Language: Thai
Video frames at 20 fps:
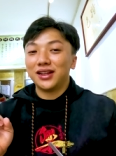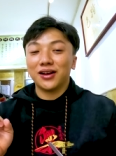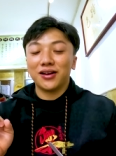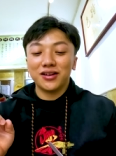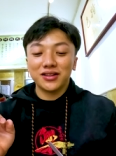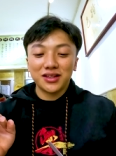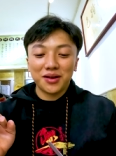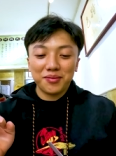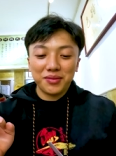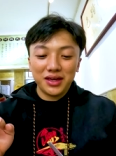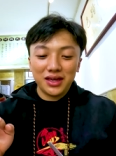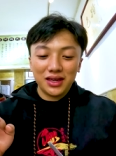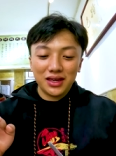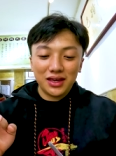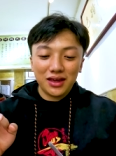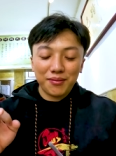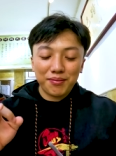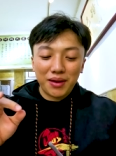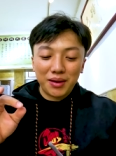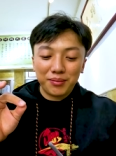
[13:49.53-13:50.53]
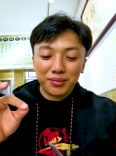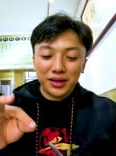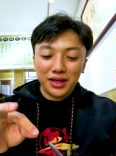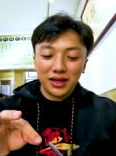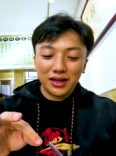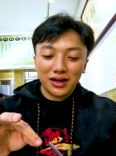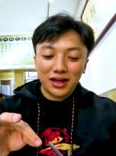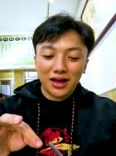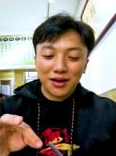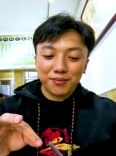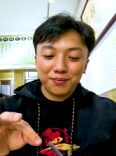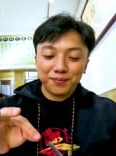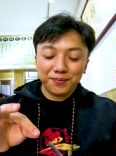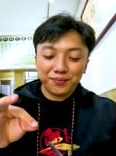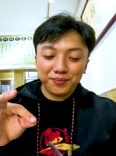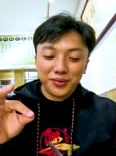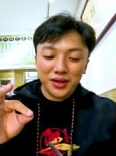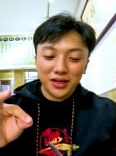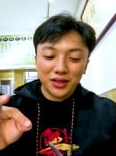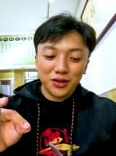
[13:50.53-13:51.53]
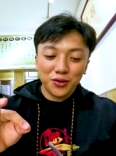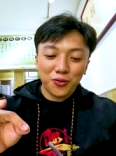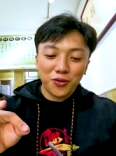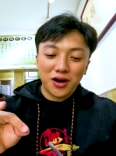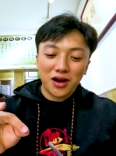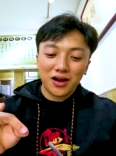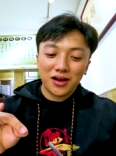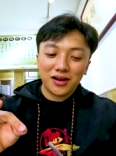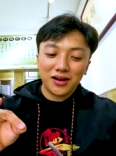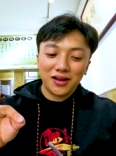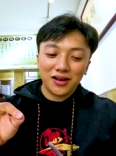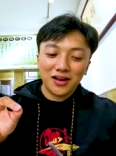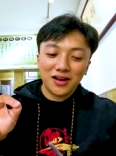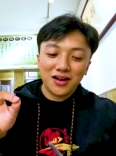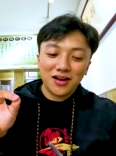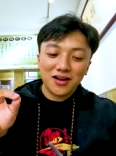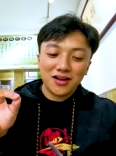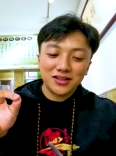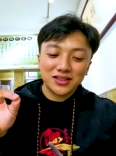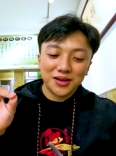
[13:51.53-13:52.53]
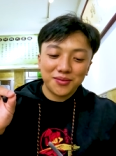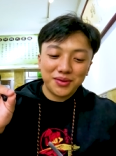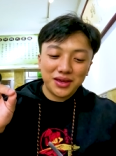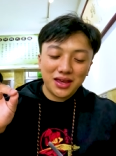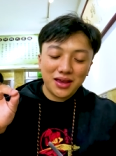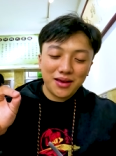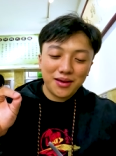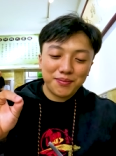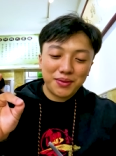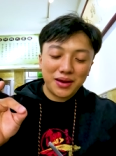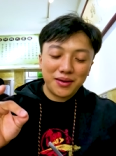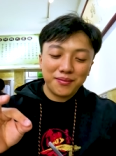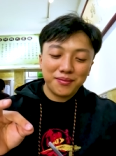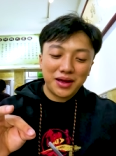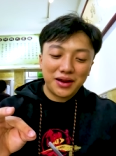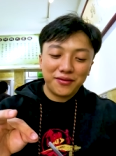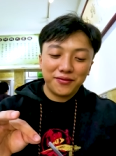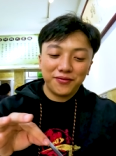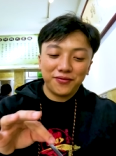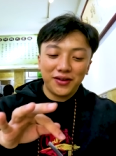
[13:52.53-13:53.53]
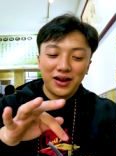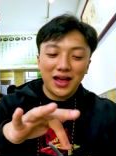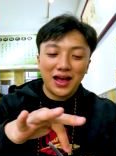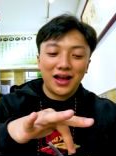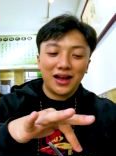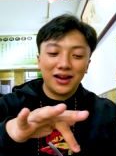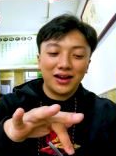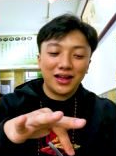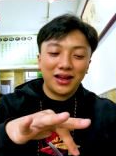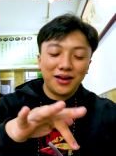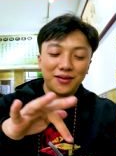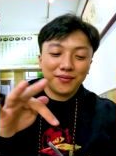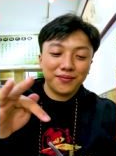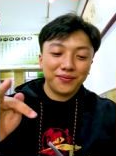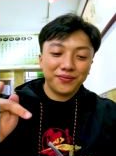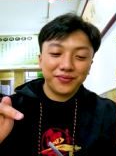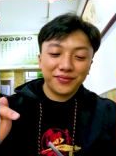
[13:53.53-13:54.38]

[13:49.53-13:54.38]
แล้วก็จะมีเป็นพริกนะครับพริกหยวกแล้วก็จะมีเป็นมันฝรั่งนะครับ